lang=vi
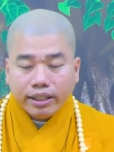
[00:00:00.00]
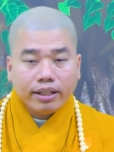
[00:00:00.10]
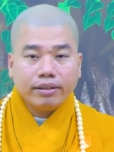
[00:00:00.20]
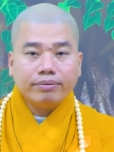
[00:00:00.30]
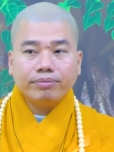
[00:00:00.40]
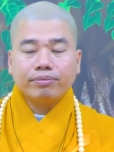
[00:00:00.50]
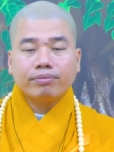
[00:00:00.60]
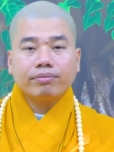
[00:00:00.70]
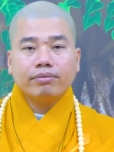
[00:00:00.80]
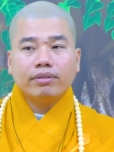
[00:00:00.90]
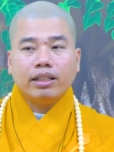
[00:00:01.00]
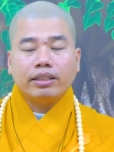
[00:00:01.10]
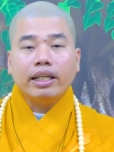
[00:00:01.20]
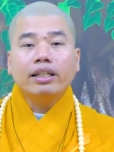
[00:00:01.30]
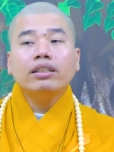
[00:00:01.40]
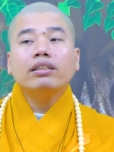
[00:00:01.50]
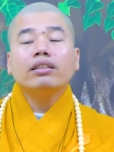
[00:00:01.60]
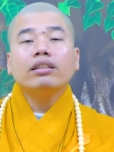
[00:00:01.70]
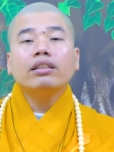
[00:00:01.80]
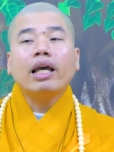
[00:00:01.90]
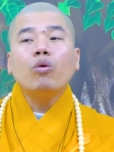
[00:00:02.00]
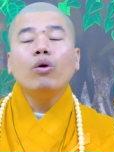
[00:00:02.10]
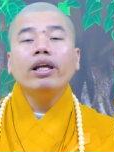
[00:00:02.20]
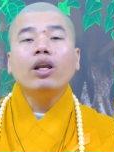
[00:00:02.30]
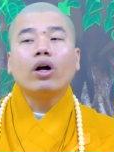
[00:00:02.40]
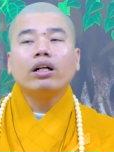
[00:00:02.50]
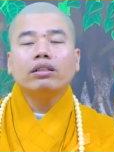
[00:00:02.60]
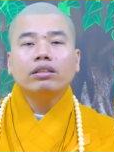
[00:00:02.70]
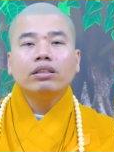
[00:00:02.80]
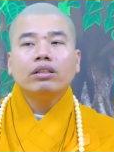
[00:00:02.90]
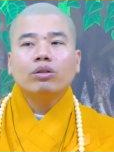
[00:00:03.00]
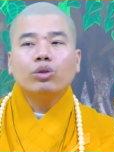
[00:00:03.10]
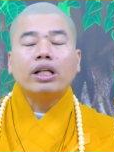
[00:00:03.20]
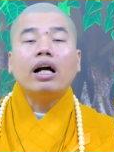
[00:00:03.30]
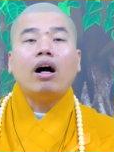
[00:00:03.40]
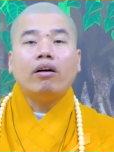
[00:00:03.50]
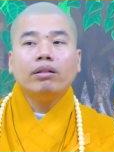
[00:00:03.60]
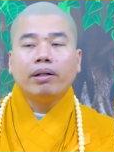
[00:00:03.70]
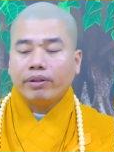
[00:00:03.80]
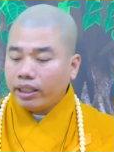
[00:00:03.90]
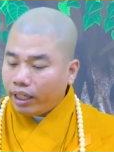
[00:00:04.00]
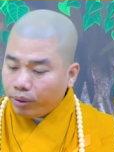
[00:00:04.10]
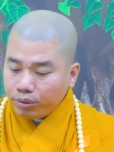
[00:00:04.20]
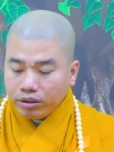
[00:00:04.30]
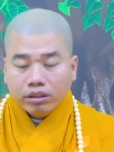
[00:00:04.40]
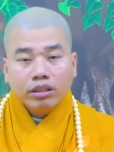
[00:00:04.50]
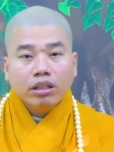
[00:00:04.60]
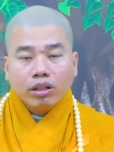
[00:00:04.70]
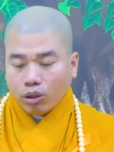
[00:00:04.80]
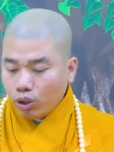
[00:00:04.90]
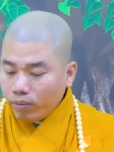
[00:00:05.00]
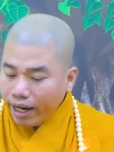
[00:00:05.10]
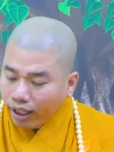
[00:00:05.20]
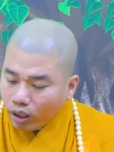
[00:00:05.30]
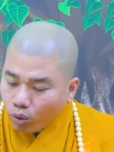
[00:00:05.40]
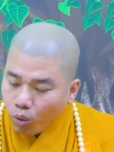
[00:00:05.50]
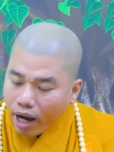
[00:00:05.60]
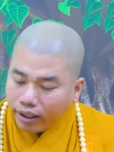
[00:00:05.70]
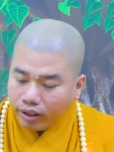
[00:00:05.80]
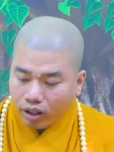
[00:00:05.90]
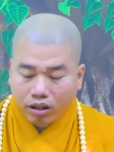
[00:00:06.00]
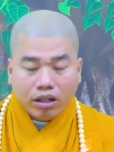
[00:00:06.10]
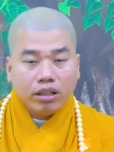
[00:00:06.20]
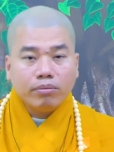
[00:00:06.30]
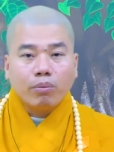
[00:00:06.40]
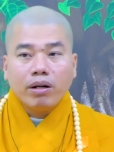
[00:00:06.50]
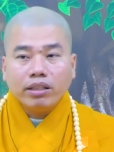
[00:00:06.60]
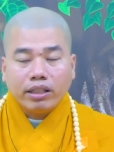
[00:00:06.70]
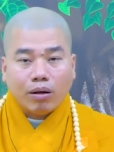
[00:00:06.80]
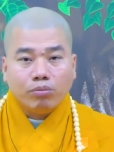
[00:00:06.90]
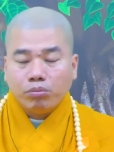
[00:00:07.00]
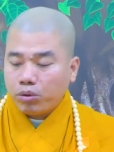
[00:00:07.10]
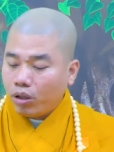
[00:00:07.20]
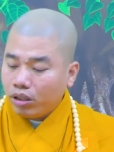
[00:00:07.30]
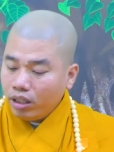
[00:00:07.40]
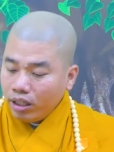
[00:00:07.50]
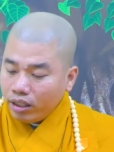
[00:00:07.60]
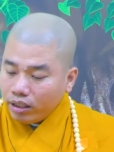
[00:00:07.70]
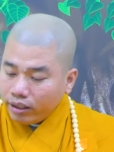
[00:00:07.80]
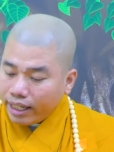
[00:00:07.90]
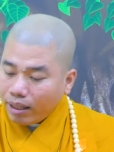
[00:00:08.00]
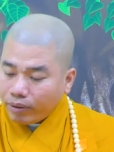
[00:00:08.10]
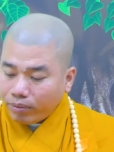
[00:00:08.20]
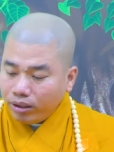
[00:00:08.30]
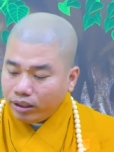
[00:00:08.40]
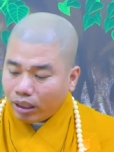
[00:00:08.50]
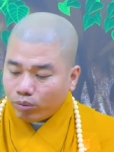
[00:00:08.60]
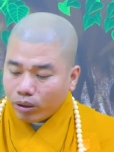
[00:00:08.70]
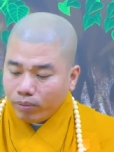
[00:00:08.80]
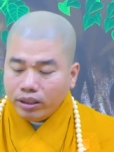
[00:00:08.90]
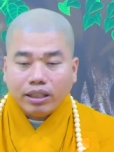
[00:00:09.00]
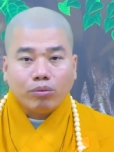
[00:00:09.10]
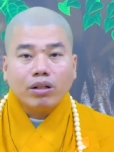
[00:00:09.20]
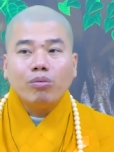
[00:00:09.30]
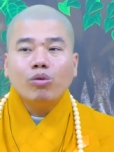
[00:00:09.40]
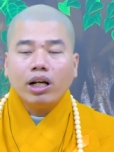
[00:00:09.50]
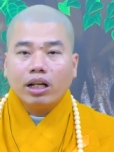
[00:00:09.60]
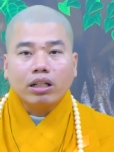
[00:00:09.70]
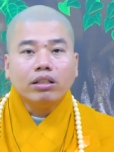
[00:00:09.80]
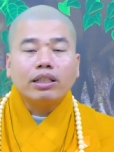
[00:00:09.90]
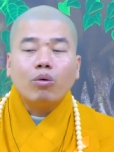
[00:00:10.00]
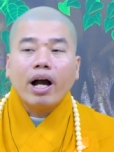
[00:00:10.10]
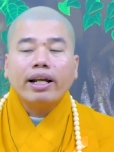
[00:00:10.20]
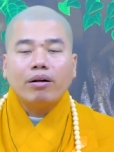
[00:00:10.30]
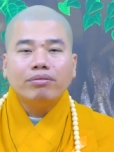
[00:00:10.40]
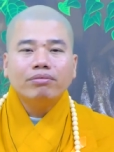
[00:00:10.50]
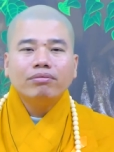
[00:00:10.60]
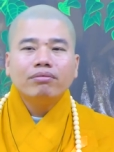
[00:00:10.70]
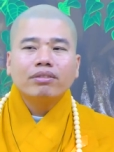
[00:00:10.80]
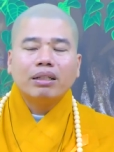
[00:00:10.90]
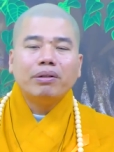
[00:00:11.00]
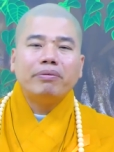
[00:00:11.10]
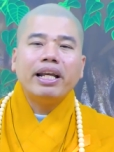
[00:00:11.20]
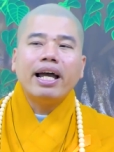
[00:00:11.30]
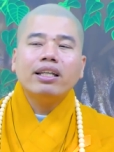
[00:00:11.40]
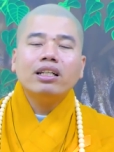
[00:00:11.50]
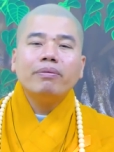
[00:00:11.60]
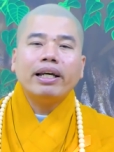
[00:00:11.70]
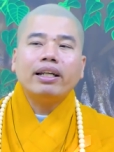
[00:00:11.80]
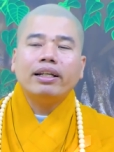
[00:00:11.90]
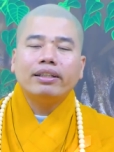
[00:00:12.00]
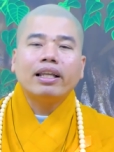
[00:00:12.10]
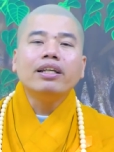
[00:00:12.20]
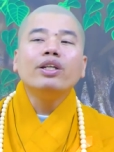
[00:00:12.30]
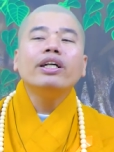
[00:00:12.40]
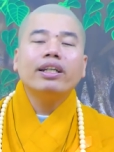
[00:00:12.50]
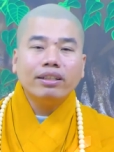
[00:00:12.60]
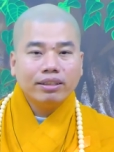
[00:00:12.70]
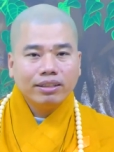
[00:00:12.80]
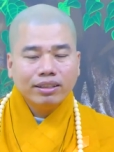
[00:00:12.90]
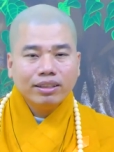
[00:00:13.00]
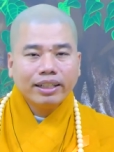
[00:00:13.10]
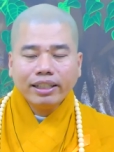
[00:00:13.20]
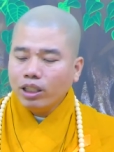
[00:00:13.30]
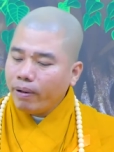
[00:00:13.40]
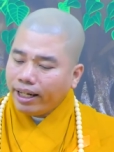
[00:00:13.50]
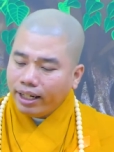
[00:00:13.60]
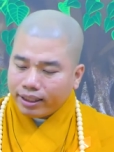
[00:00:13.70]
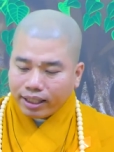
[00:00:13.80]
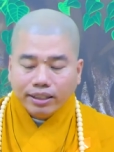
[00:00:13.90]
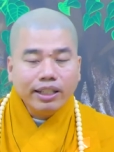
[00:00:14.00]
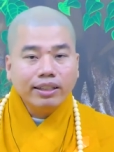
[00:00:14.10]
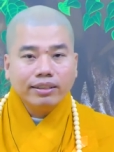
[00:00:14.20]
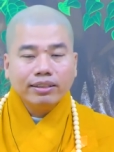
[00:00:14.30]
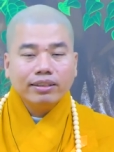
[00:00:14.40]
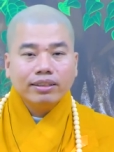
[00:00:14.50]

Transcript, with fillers: gì đó là chuyện theo quy luật của xã hội mình phải theo còn đứa bé này nó quá nhỏ một bên chồng rồi cha mẹ bên chồng rồi bên chồng đông quá lực lượng người ta quá đông thì mình phải để cho đứa bé này tùy duyên đi riêng đứa bé này là tùy duyên